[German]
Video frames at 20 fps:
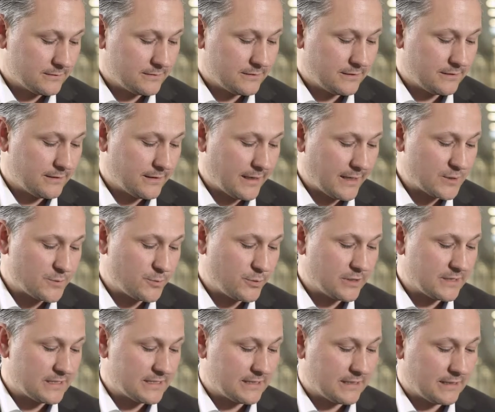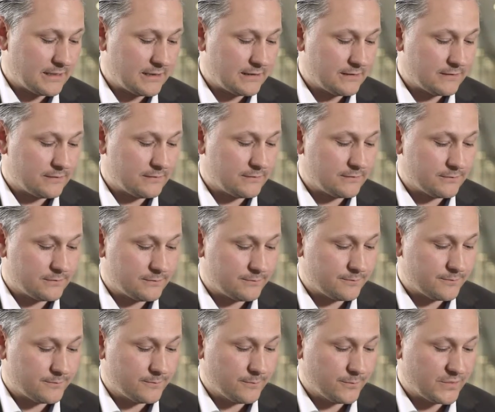die Exportzahlen
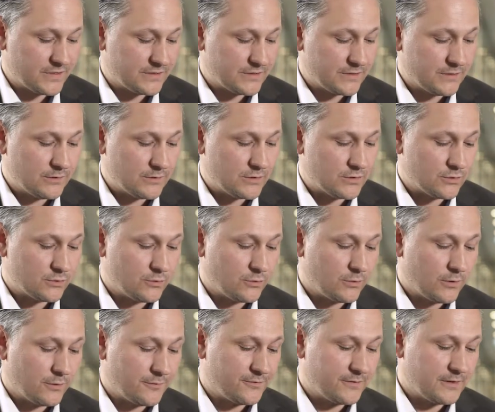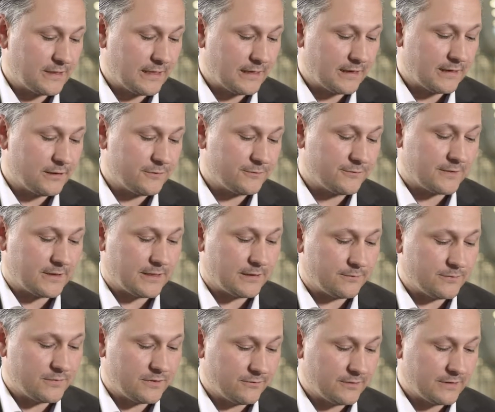bis hin zu offenen
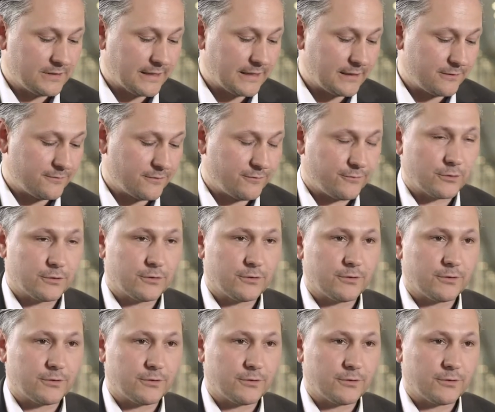Lageraufgaben, die wir direkt verfolgen